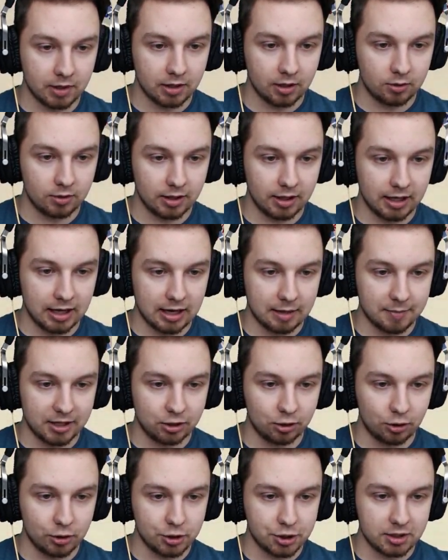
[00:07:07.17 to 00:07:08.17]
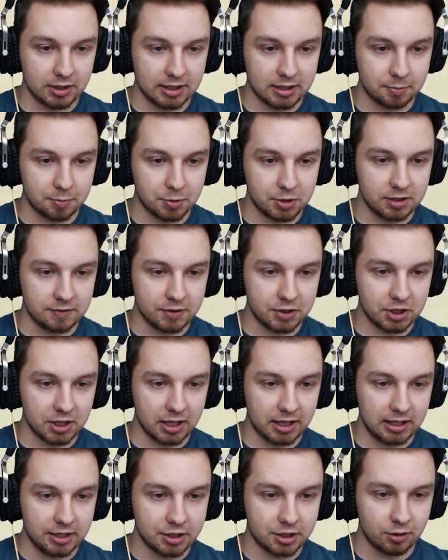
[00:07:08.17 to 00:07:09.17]
tutaj amatorzy nas
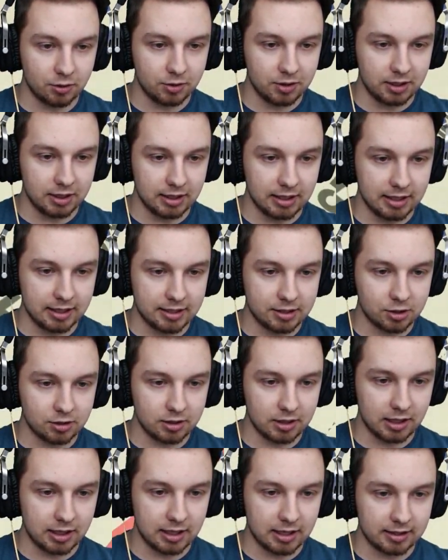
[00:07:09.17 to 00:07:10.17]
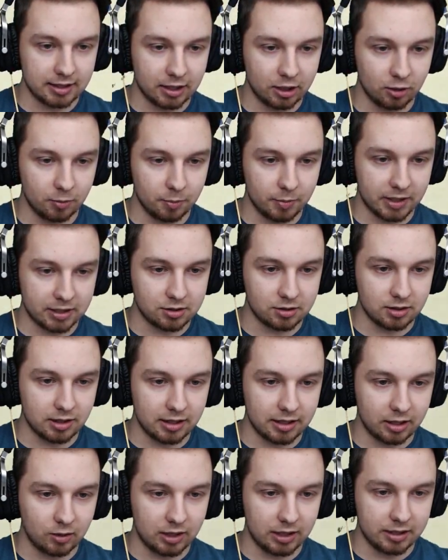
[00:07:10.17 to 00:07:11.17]
przyzwyczaili, że oni nie, lec nie latają bardzo
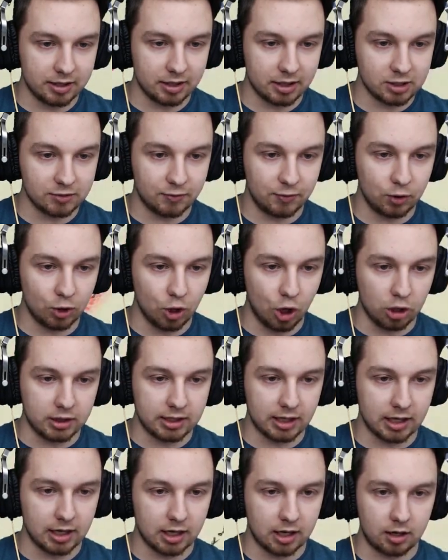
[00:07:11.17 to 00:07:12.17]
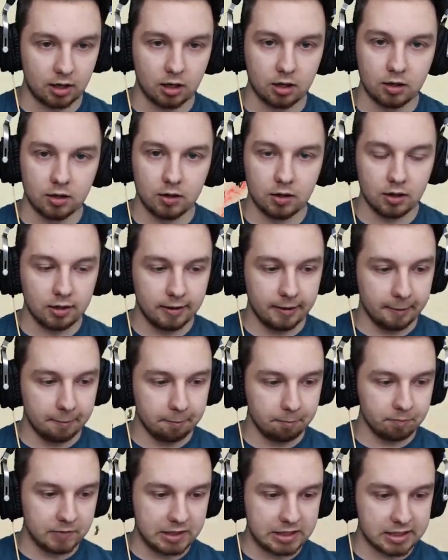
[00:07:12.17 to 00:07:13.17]
daleko, ale teraz flotar!
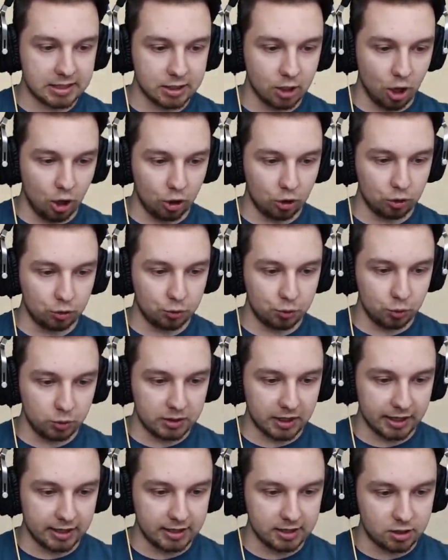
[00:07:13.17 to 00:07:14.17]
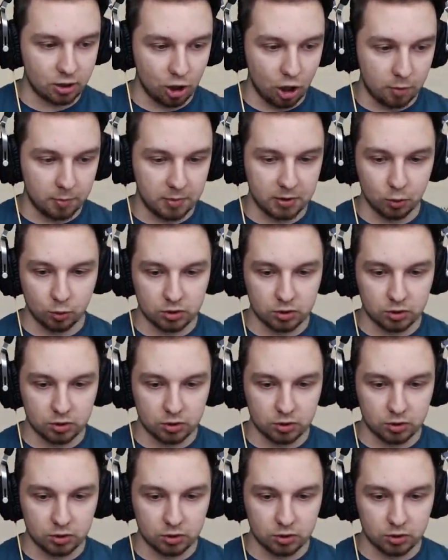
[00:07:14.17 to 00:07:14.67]
Co on tutaj zrobił?